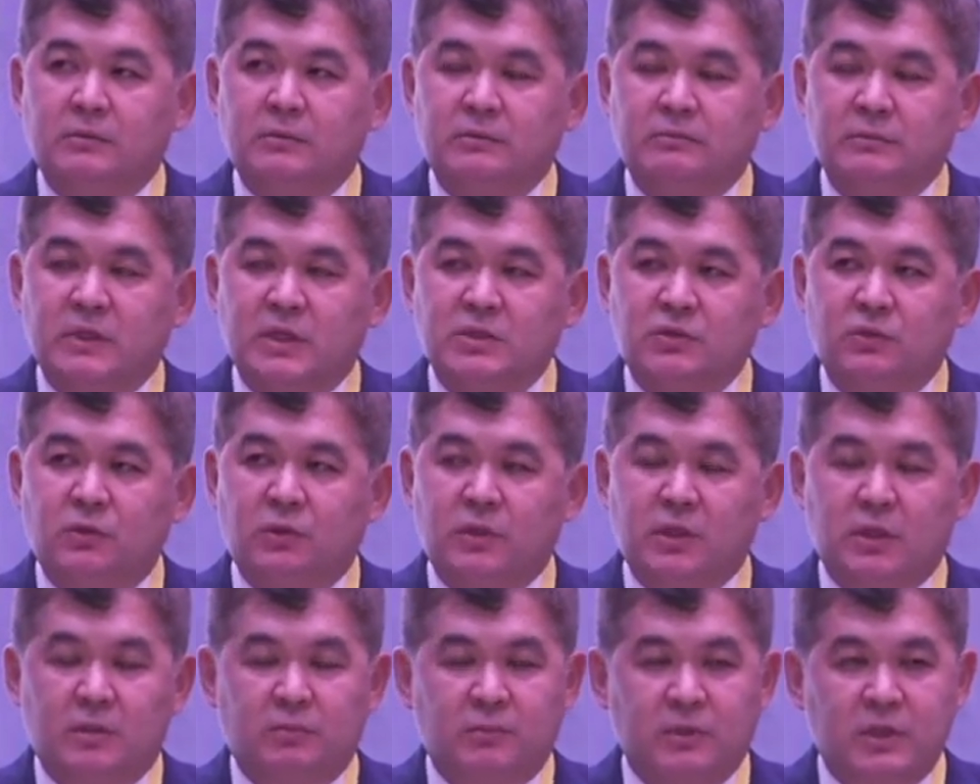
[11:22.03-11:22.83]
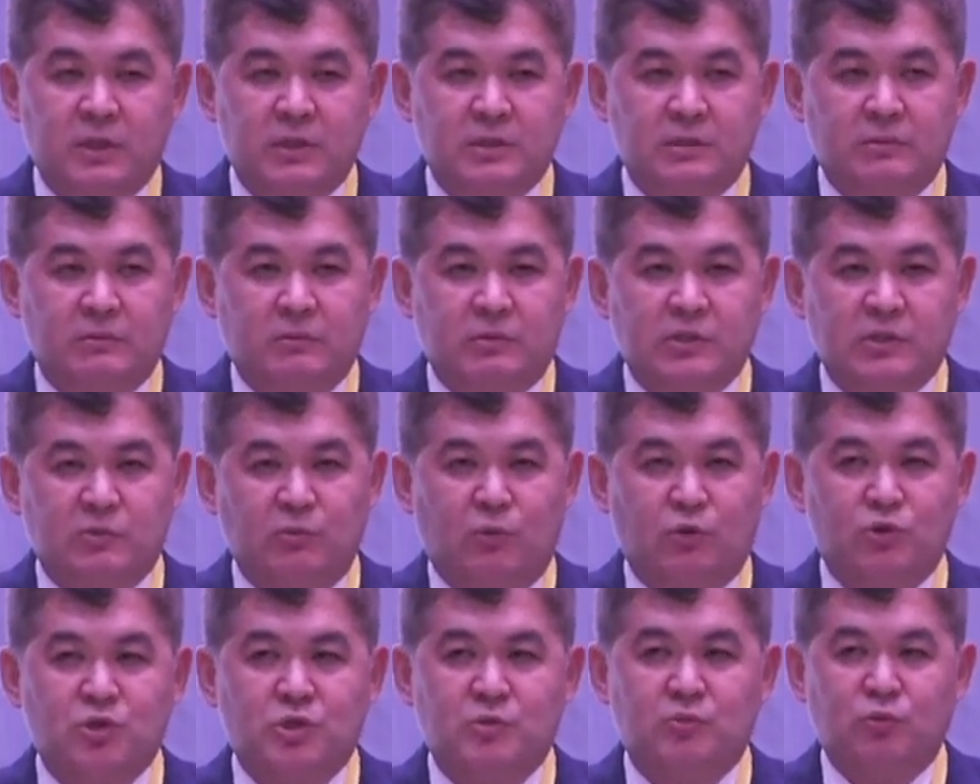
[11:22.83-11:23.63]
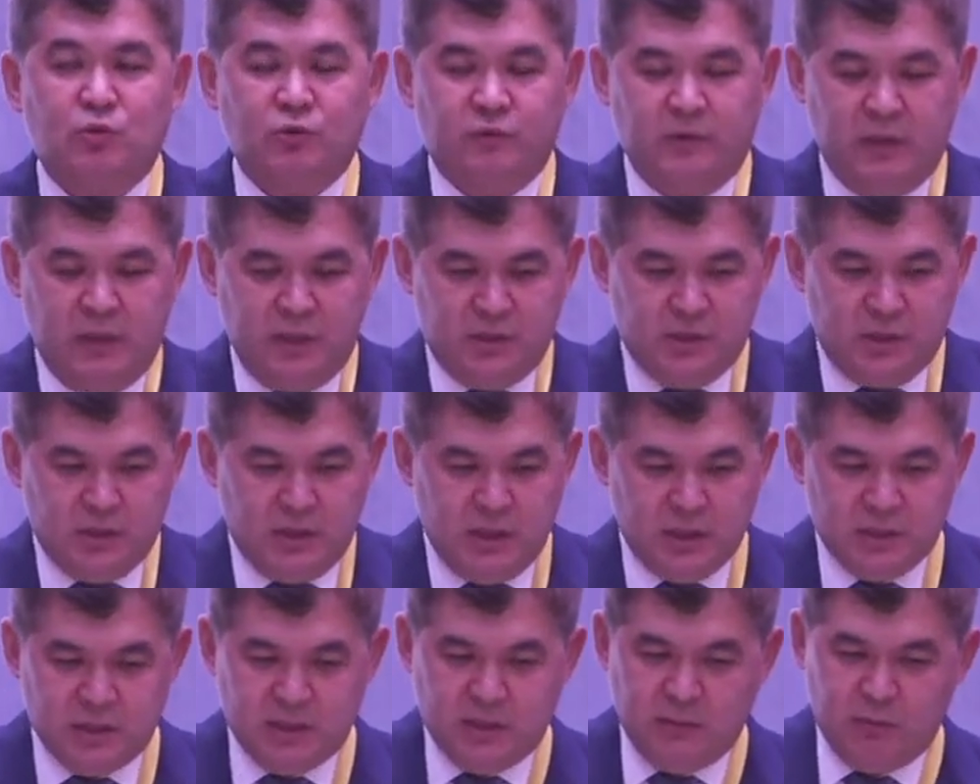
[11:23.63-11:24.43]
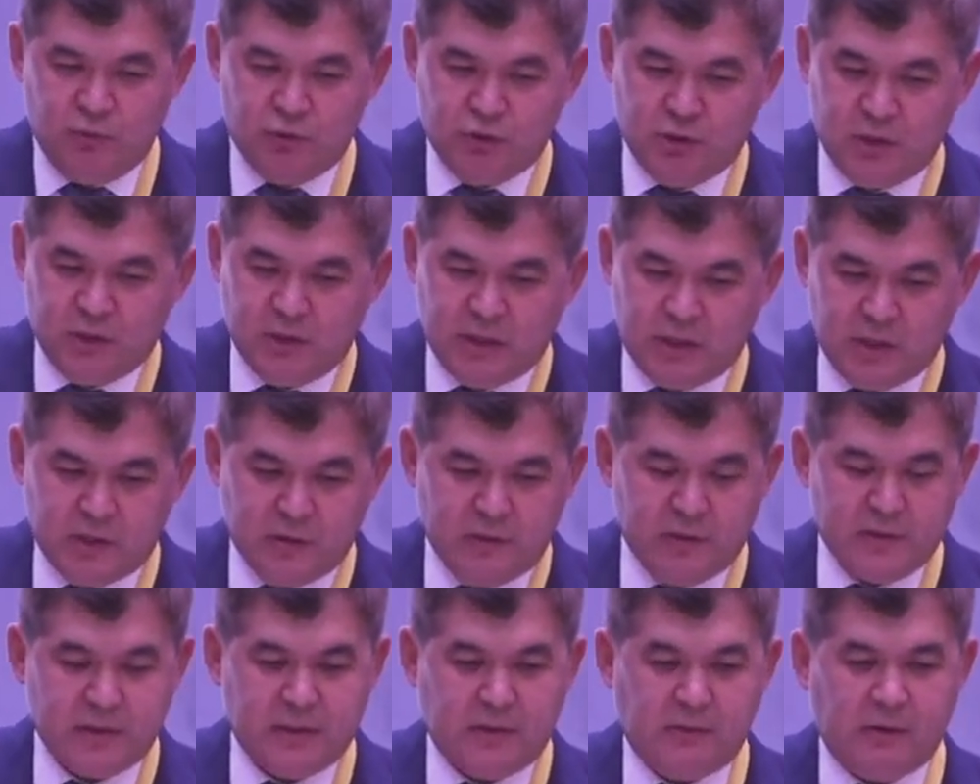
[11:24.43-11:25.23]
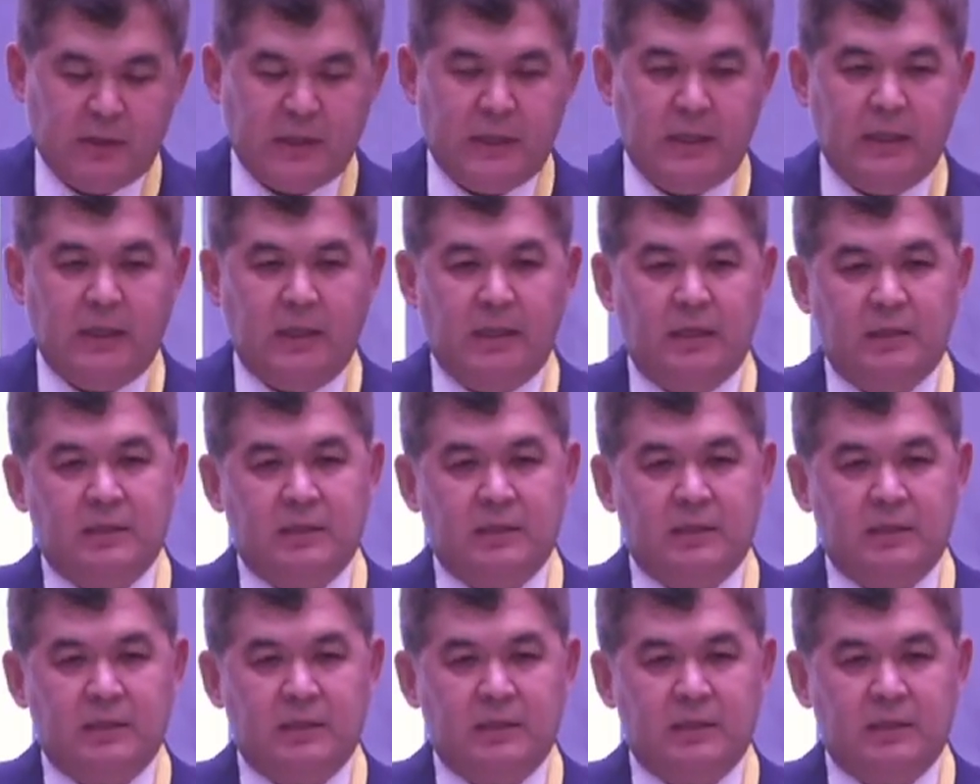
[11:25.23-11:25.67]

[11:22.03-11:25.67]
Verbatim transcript: насколько мы сможем увеличить детский бюджет нашего здравоохранения.